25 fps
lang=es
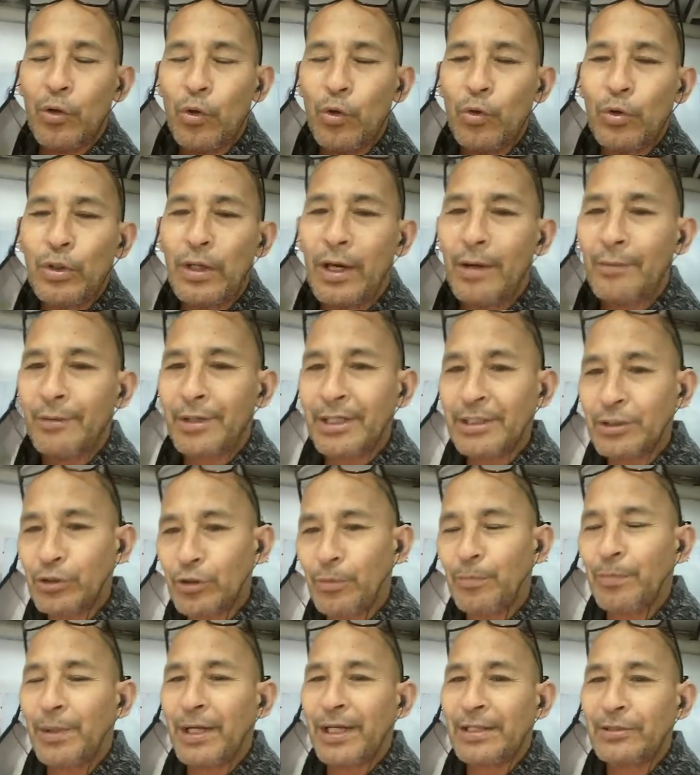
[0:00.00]
Un
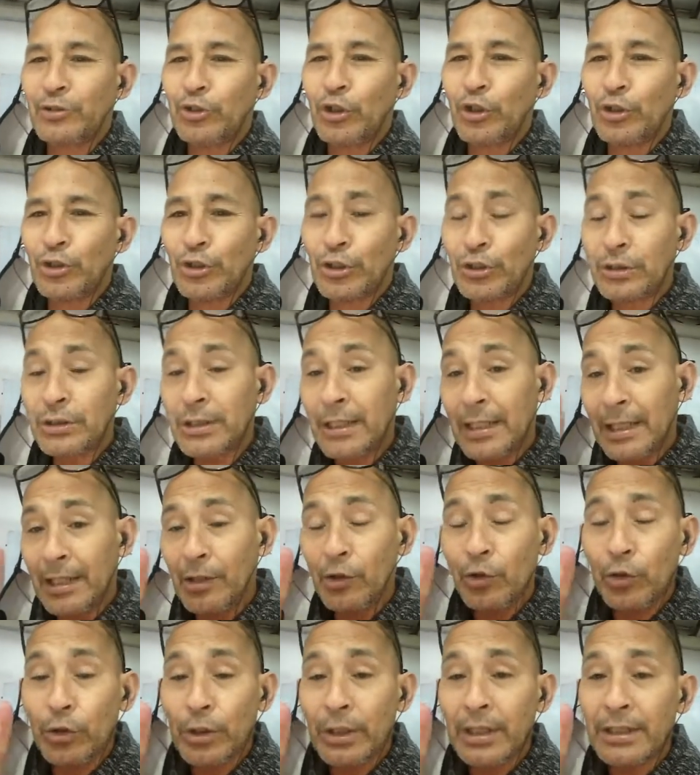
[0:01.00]
abrazo para todos.
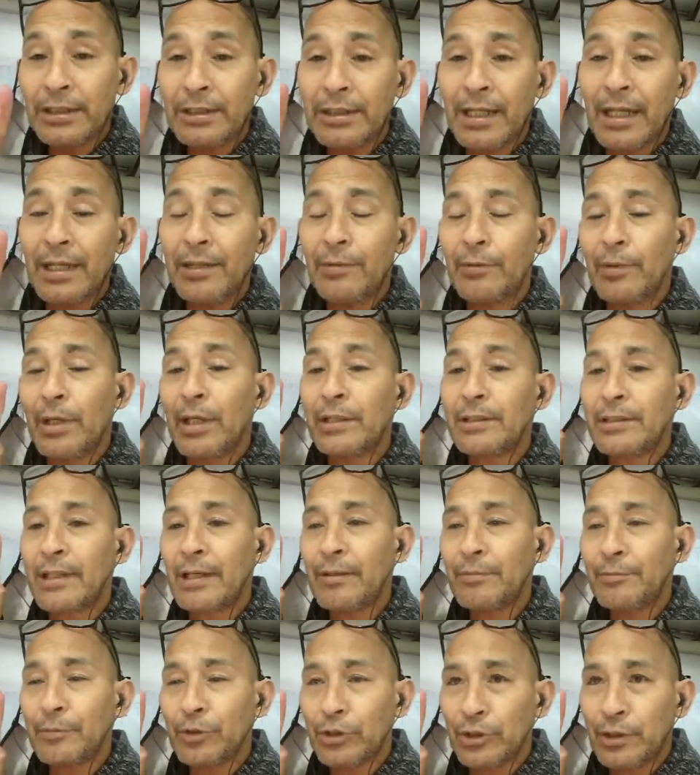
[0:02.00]
El lunes ya les voy a
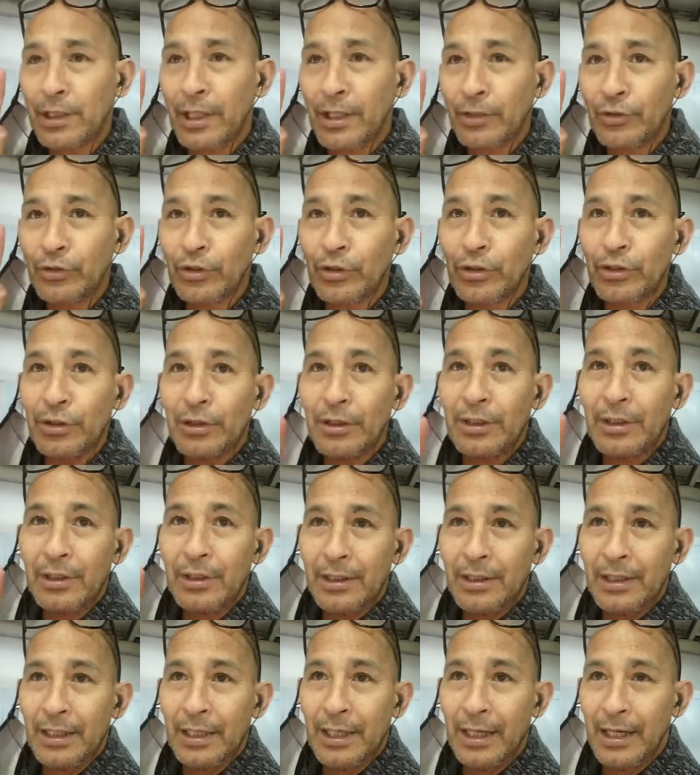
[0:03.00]
estar mostrando
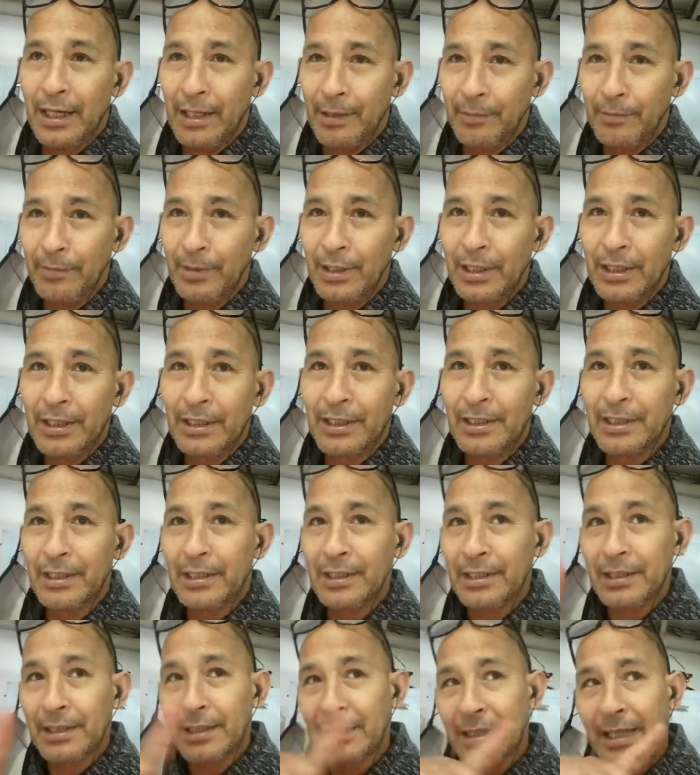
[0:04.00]
eh,
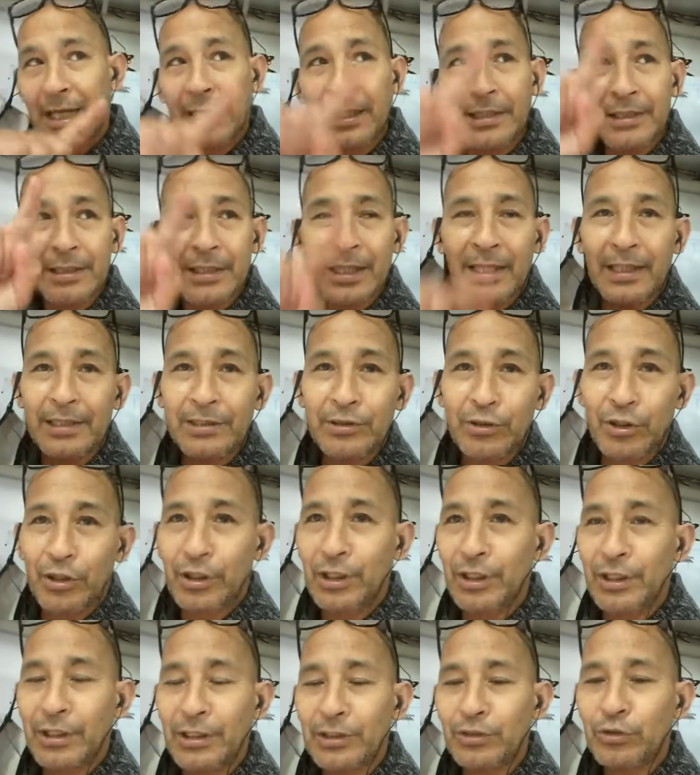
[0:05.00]
bien las
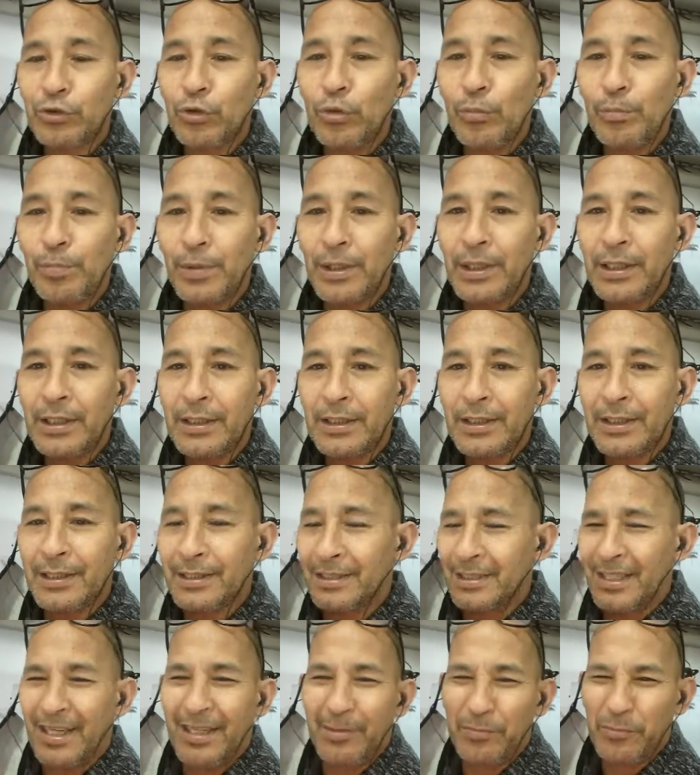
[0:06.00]
instalaciones del súper, que
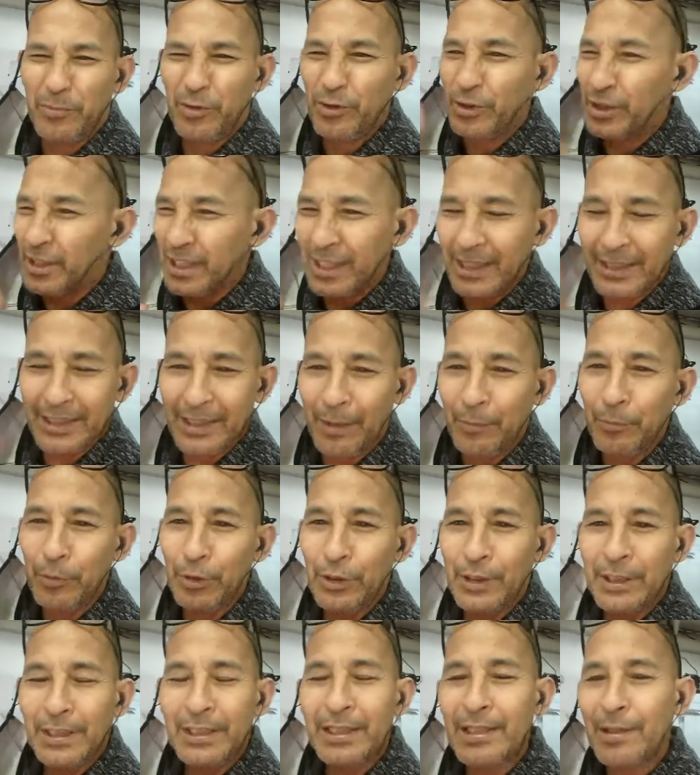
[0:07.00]
están muy chetas,
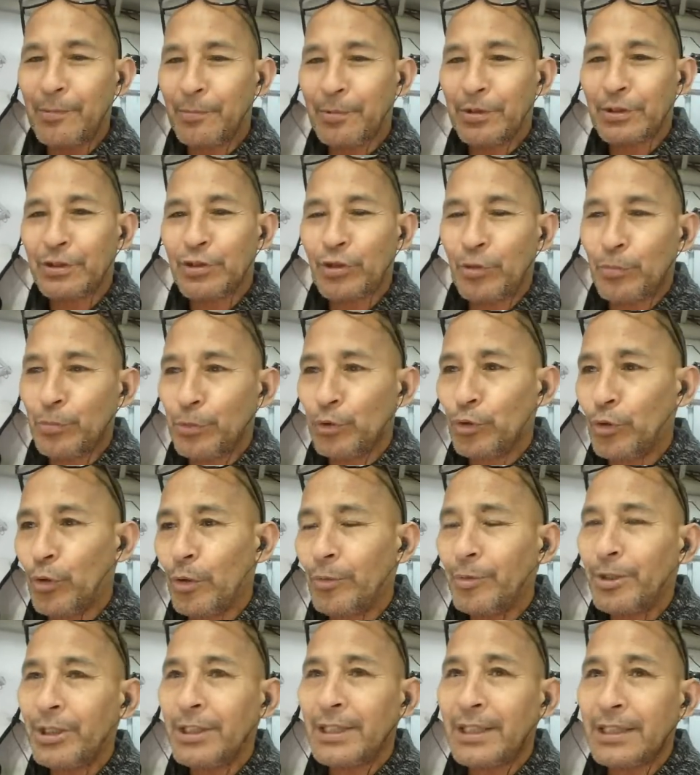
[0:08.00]
muy lindas porque son muy
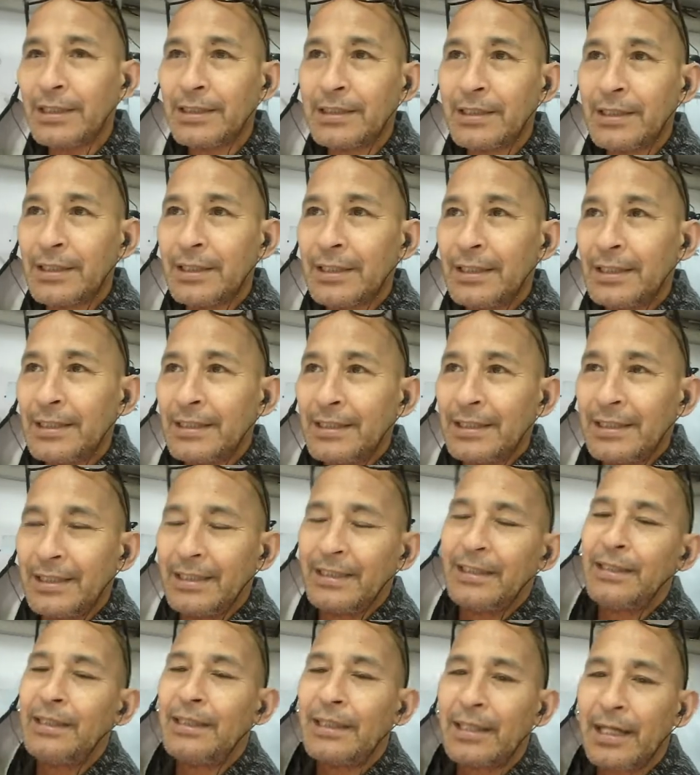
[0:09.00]
nuevitas,
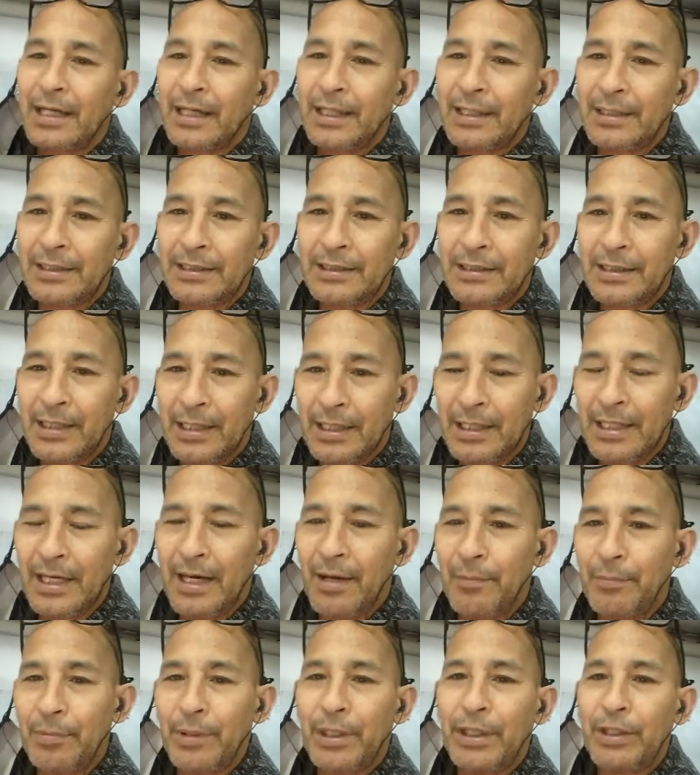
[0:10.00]
y la
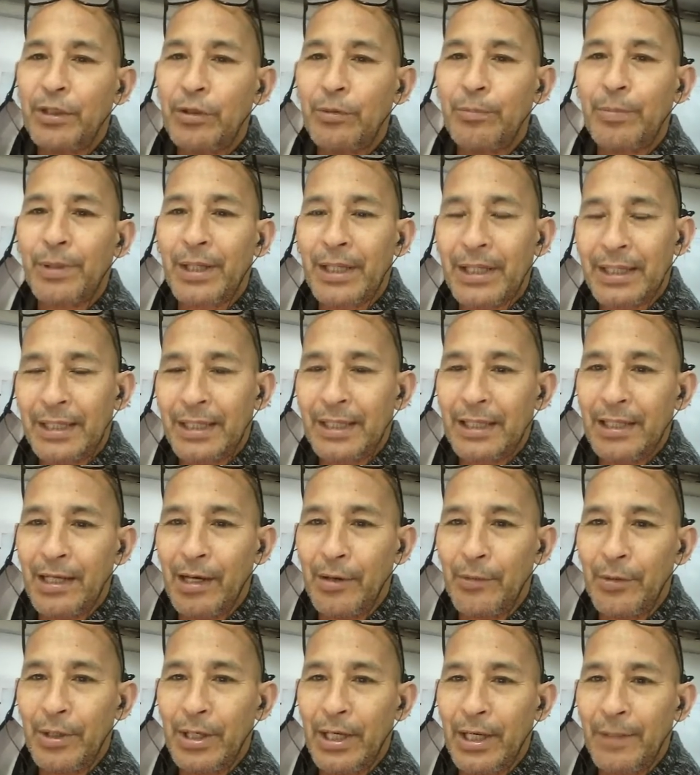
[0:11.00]
carnicería a pleno para que
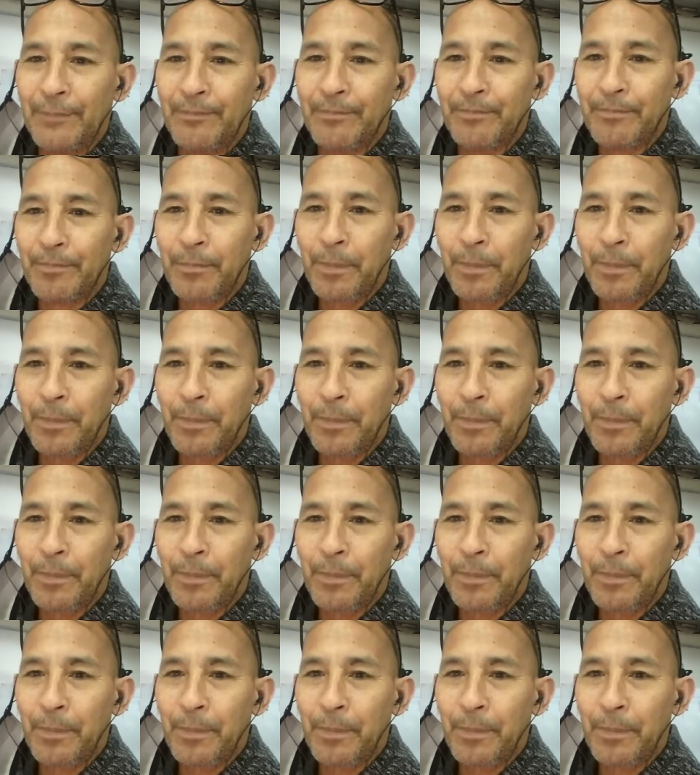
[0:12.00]
la vean.